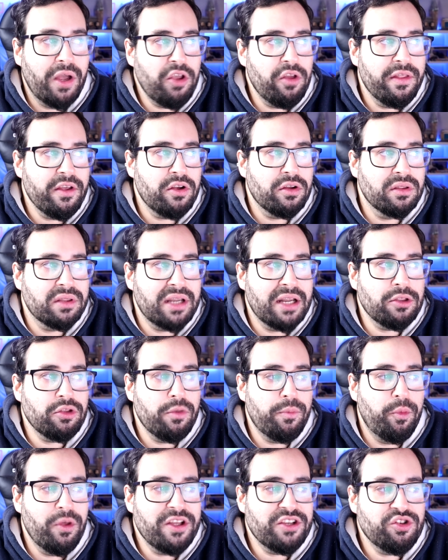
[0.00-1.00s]
un año de
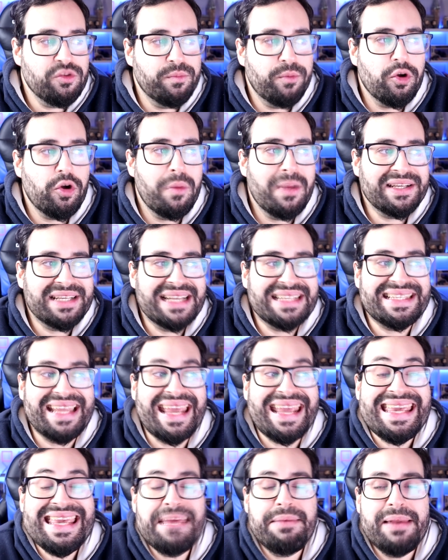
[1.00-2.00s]
contrato puede ser un poco más
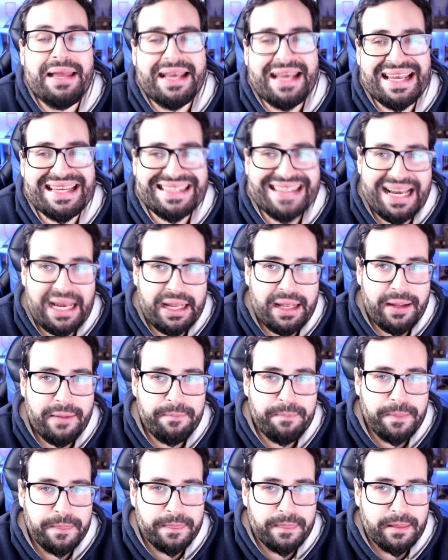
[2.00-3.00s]
asequible que
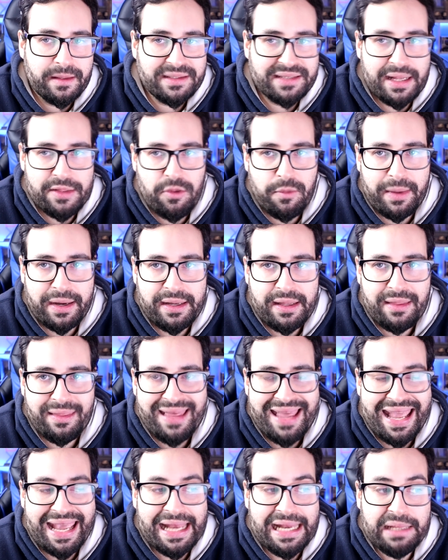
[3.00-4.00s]
salga Sayo Mané
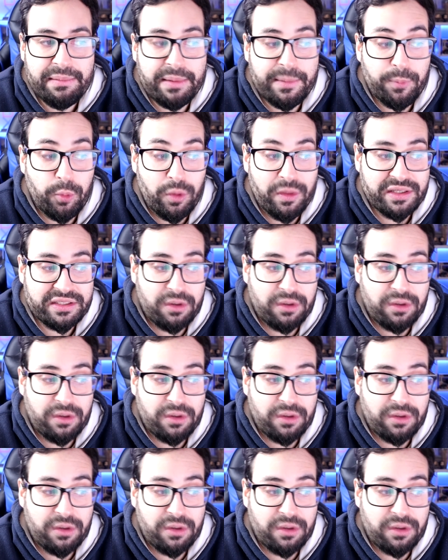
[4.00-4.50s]
de Liverpool.